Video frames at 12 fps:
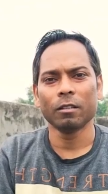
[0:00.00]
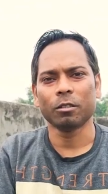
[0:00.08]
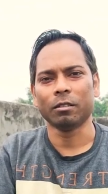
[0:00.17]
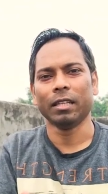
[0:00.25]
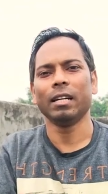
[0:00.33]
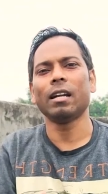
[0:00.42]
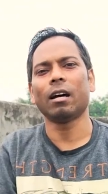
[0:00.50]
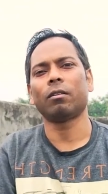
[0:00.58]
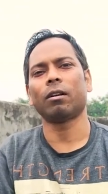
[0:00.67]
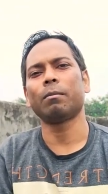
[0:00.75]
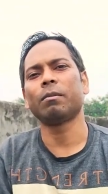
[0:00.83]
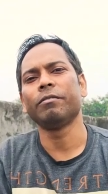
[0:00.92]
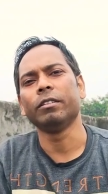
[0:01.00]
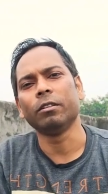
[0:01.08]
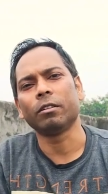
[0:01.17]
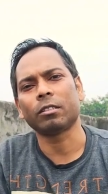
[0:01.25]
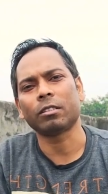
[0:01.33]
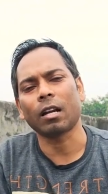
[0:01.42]
সো দেরি না করে আমরা
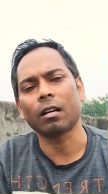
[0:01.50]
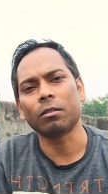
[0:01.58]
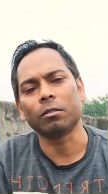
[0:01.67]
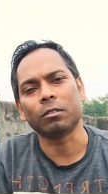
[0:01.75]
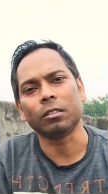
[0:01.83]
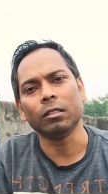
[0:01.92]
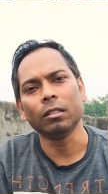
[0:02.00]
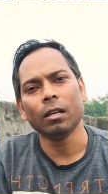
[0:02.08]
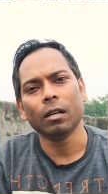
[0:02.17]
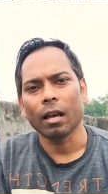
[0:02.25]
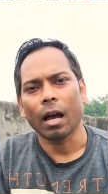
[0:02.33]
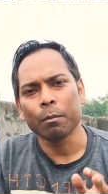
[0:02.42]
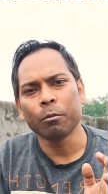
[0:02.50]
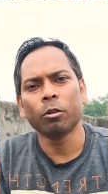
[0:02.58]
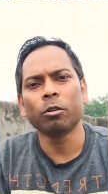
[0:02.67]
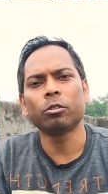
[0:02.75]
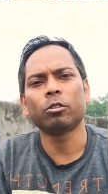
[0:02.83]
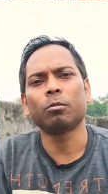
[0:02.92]
ভিডিওটা স্টার্ট করছি আমি
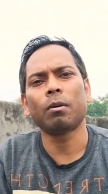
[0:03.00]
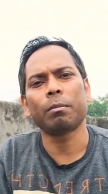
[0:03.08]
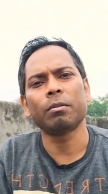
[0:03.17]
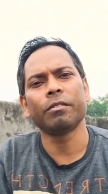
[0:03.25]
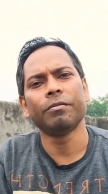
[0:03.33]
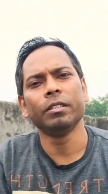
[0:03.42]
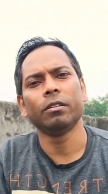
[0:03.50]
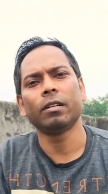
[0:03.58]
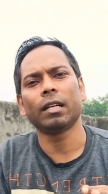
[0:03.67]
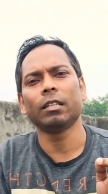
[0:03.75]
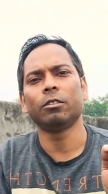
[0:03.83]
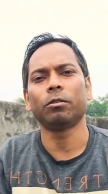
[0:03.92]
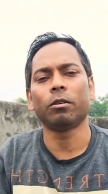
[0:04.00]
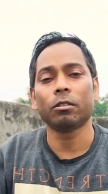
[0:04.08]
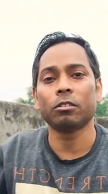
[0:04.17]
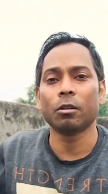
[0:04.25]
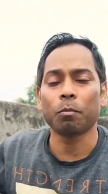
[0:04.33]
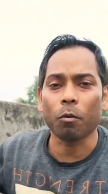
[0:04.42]
অনুরোধ করব আপনার ভিডিওটা
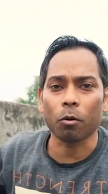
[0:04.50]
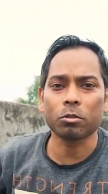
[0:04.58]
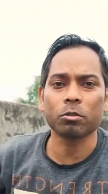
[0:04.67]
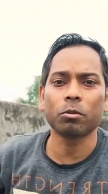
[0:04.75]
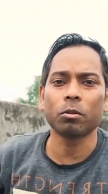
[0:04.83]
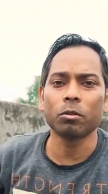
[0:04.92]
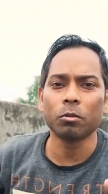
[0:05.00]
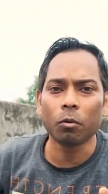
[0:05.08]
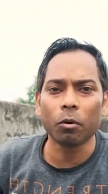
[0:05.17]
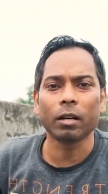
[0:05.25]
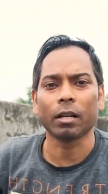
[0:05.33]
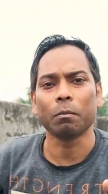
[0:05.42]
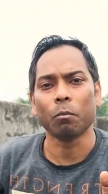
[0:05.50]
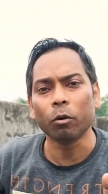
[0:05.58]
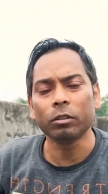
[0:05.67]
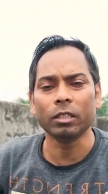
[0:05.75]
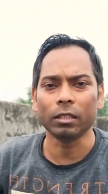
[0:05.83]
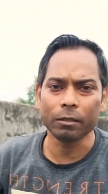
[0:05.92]
কিছুক্ষণের জন্য পজ করুন করে
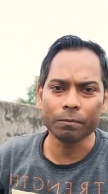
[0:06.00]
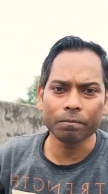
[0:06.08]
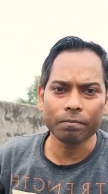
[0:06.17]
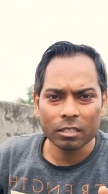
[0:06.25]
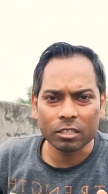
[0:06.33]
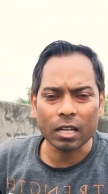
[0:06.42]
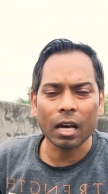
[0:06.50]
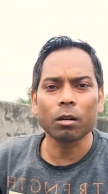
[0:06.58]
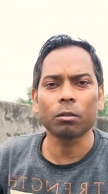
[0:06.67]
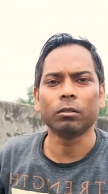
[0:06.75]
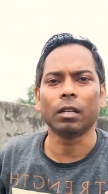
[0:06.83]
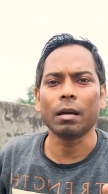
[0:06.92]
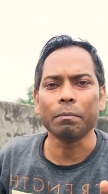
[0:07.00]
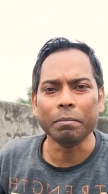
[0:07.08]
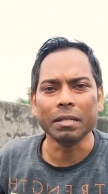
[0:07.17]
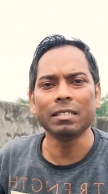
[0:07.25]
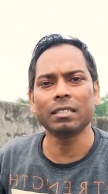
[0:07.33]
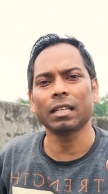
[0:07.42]
মথি চার অধ্যায়
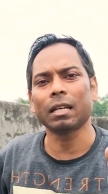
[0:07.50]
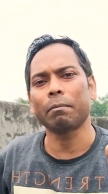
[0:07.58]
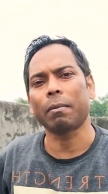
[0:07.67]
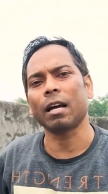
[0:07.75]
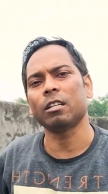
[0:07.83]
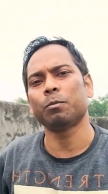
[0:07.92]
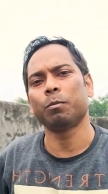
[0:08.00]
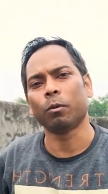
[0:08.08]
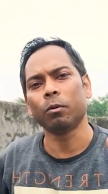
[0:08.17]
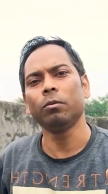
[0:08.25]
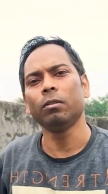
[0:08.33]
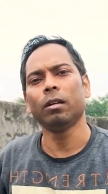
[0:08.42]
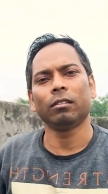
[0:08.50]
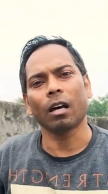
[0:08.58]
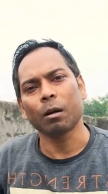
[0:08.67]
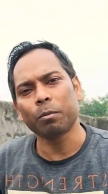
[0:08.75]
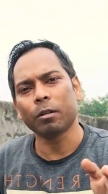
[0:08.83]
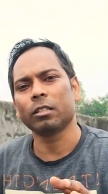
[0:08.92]
বিশ থেকে বাইশ পড়ুন
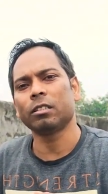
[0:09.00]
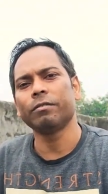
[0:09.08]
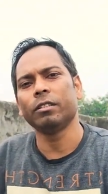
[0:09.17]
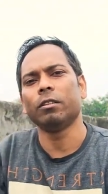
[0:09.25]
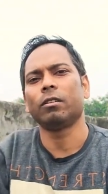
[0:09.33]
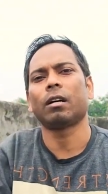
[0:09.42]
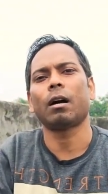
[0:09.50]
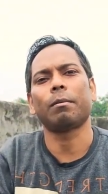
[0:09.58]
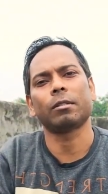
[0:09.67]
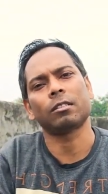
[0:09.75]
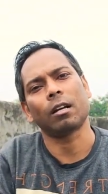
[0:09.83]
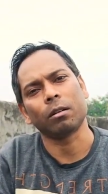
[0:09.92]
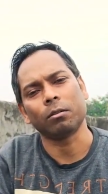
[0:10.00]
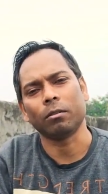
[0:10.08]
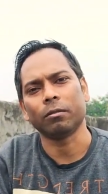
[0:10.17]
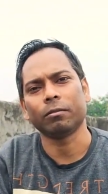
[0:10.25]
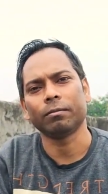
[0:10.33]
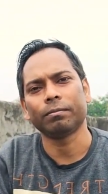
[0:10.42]
তারপরে এসে ভিডিওটাকে আবার স্টার্ট করুন